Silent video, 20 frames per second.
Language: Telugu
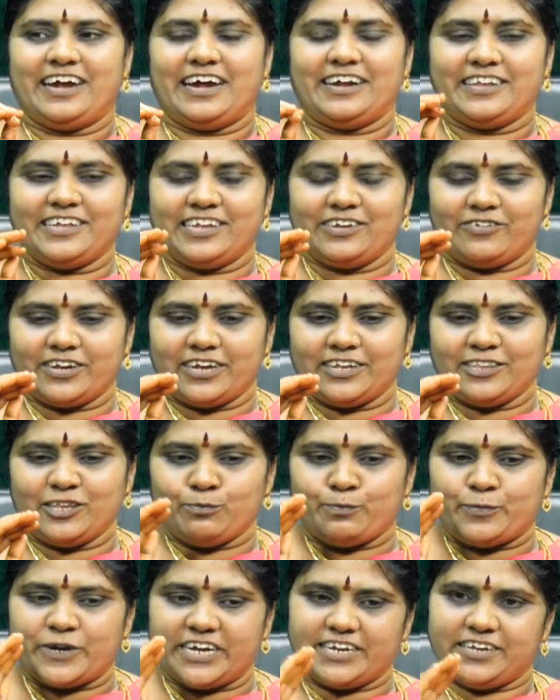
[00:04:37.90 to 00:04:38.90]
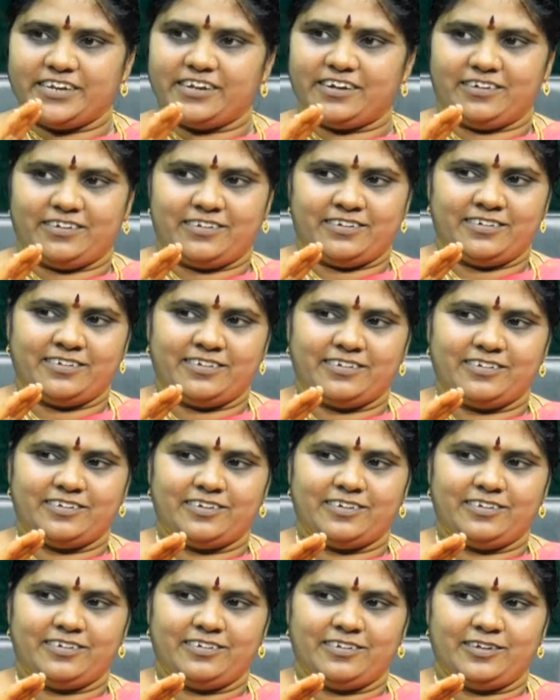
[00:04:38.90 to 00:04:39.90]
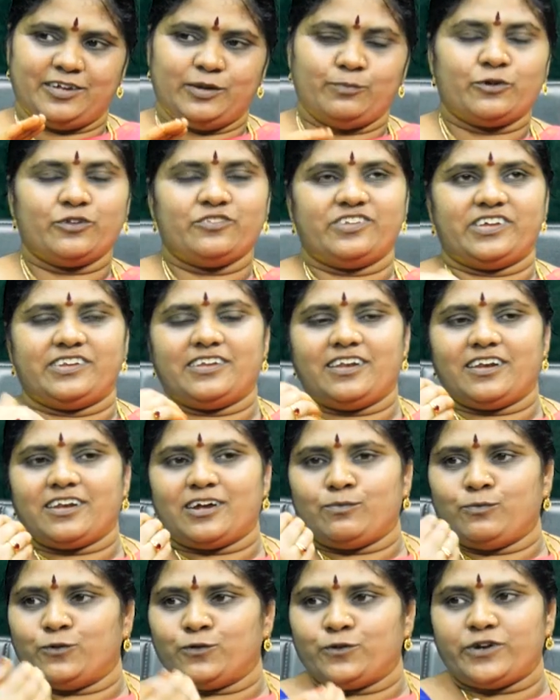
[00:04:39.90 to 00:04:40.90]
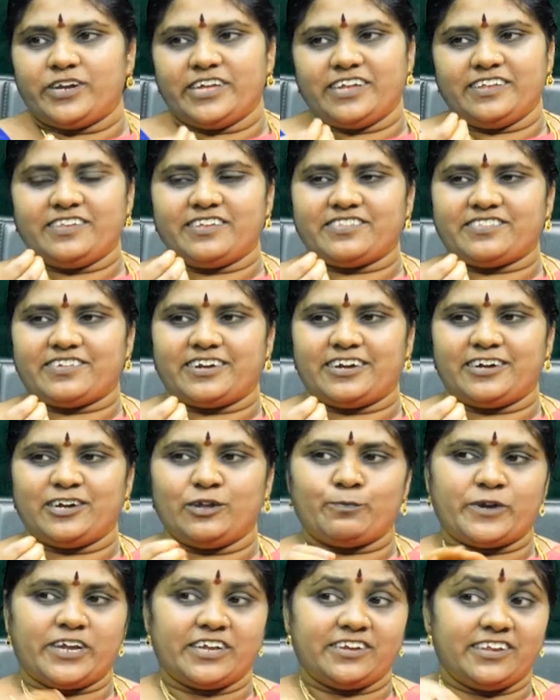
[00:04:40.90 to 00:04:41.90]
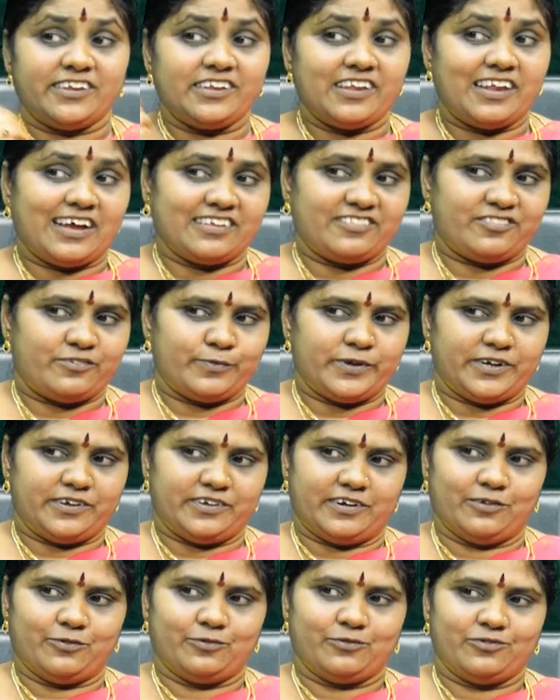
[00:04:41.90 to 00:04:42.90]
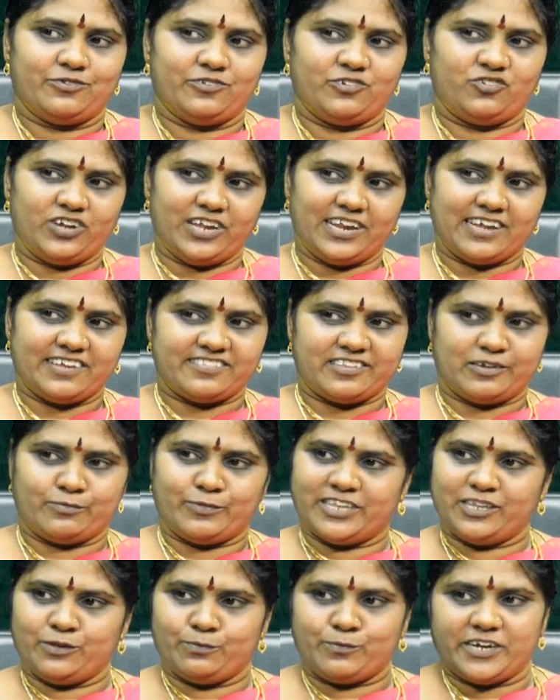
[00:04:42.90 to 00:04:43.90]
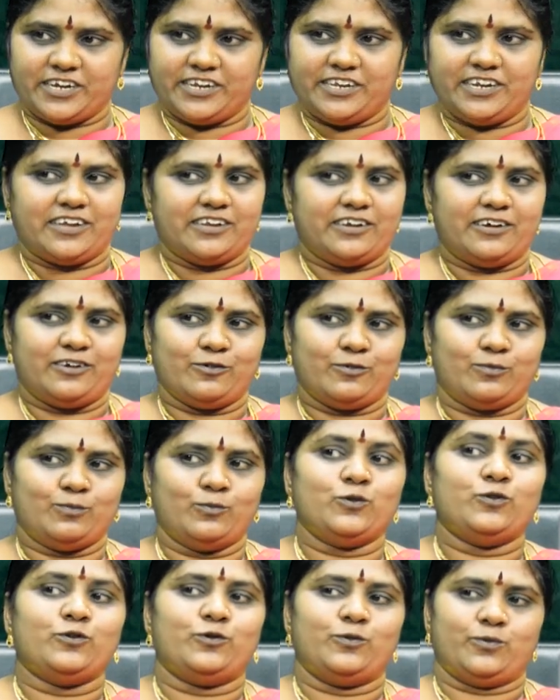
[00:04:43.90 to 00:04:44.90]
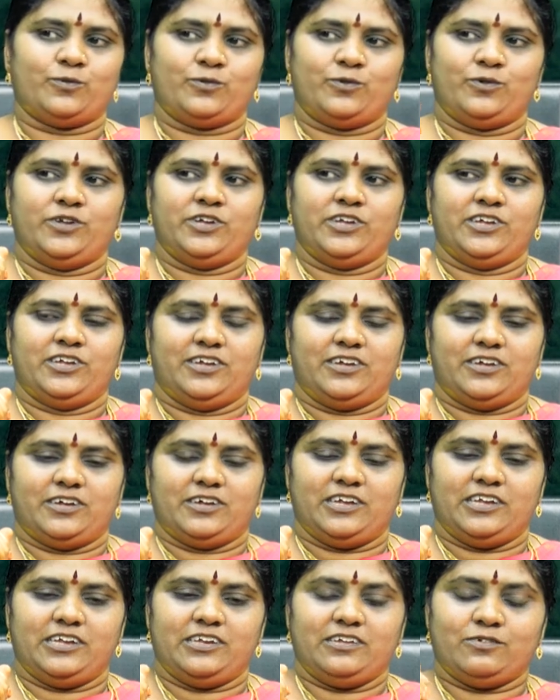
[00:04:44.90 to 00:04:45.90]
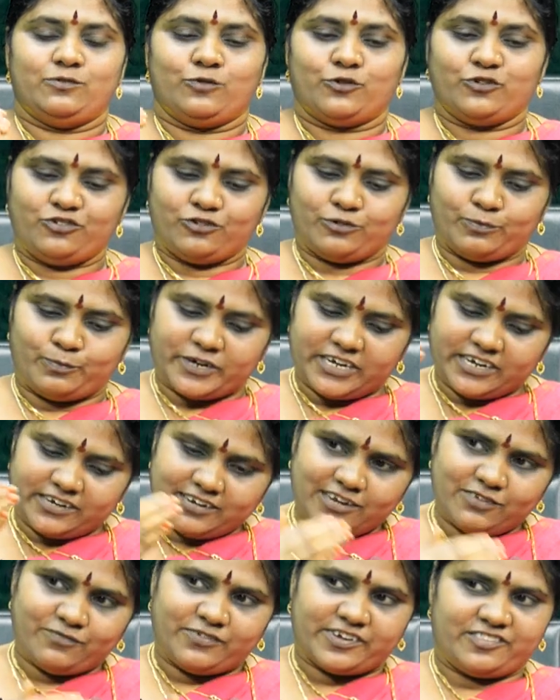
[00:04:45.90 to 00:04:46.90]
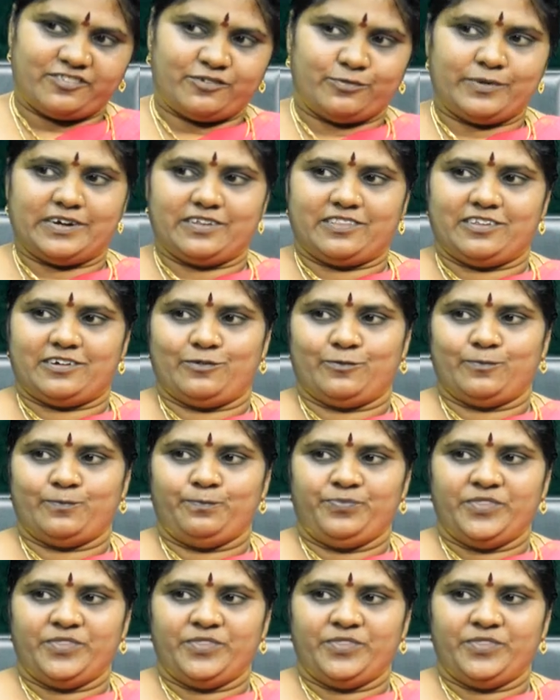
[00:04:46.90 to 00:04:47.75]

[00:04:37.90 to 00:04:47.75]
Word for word: అంటే ఎవరికైతే ప్రజ్ఞ ఇప్పుడు జనరల్గా బుద్ధుడు ఏం చేశాడంటే ప్రజ్ఞని లాస్ట్ పెట్టాడు శీలా సమాధి ప్రజ్ఞ అన్నాడు బుద్ధుడు ఈ ఓషో ప్రజ్ఞని ఫస్ట్ పెడతాడు